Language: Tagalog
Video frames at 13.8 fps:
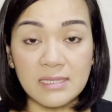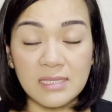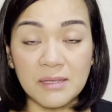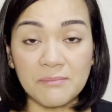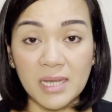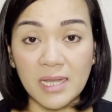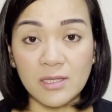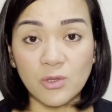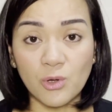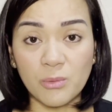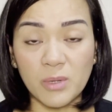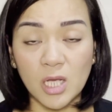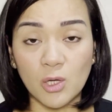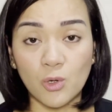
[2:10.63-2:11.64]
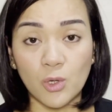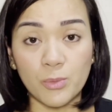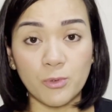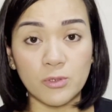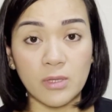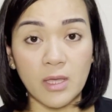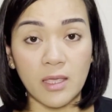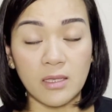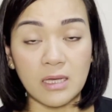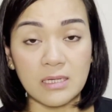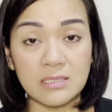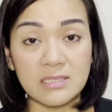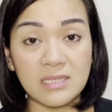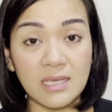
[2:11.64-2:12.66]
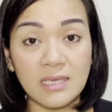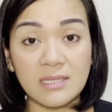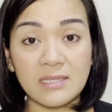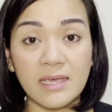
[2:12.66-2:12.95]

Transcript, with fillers: ating balat or magkaroon po tayo ng skin